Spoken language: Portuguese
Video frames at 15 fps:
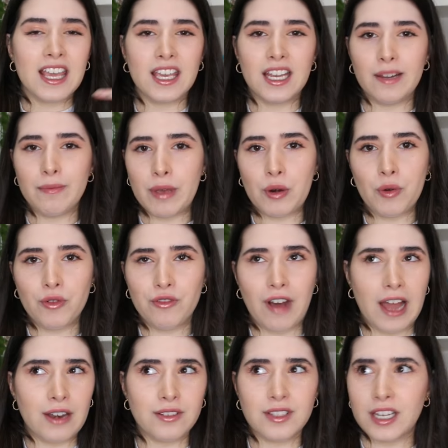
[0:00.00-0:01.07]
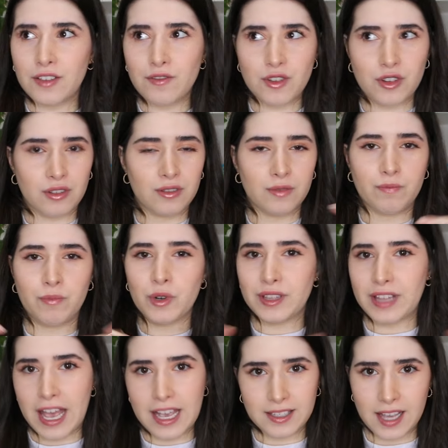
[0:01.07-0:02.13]
que liberou vários livros por
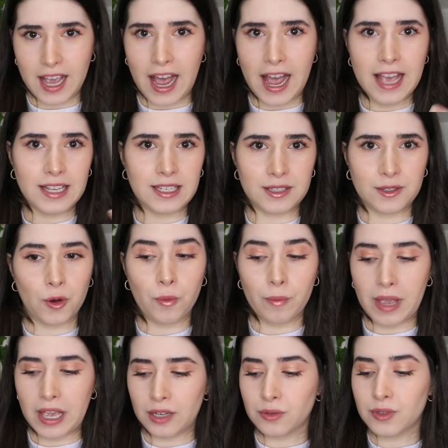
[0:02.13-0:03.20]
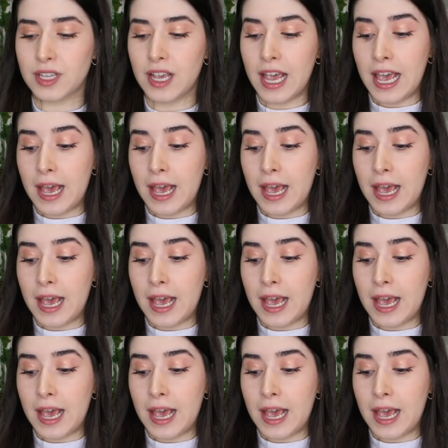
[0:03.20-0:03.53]
10 reais ou menos.